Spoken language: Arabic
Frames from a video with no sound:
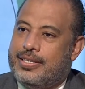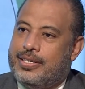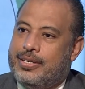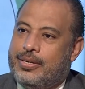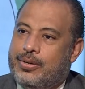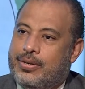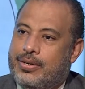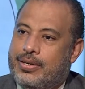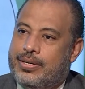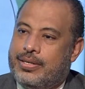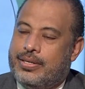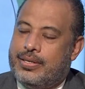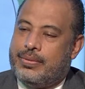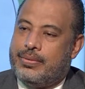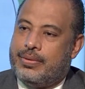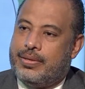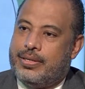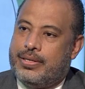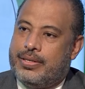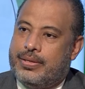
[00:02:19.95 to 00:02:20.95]
الـ الـ
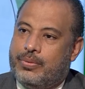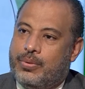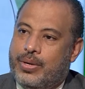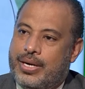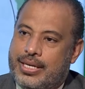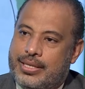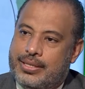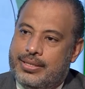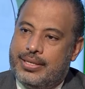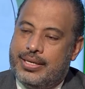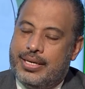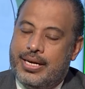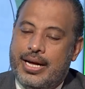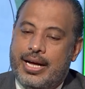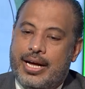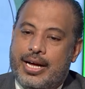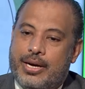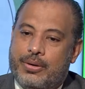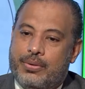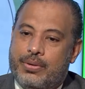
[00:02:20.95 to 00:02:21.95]
الولد
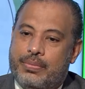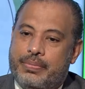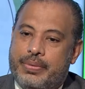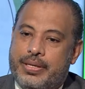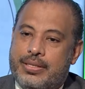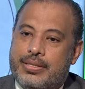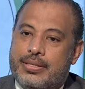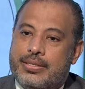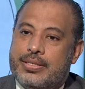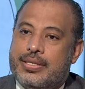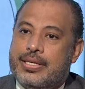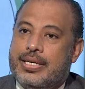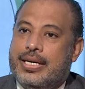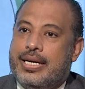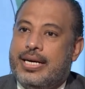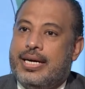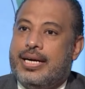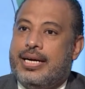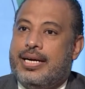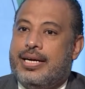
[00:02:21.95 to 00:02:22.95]
او البنت
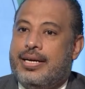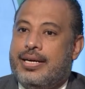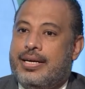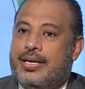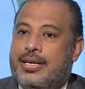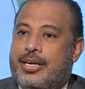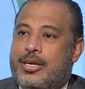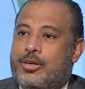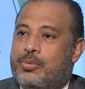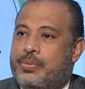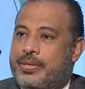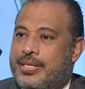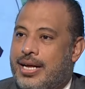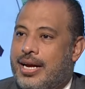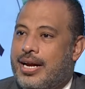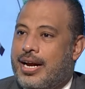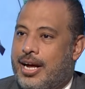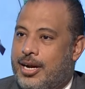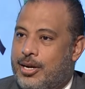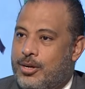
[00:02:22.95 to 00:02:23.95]
آه، لانه
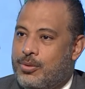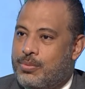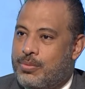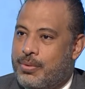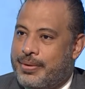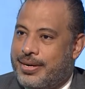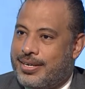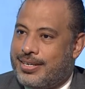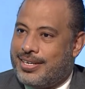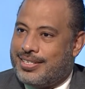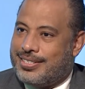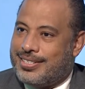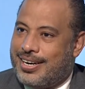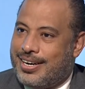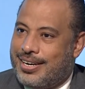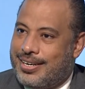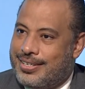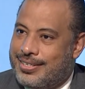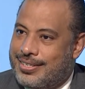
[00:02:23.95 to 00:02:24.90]
بيدل عليهم بمعنى اصح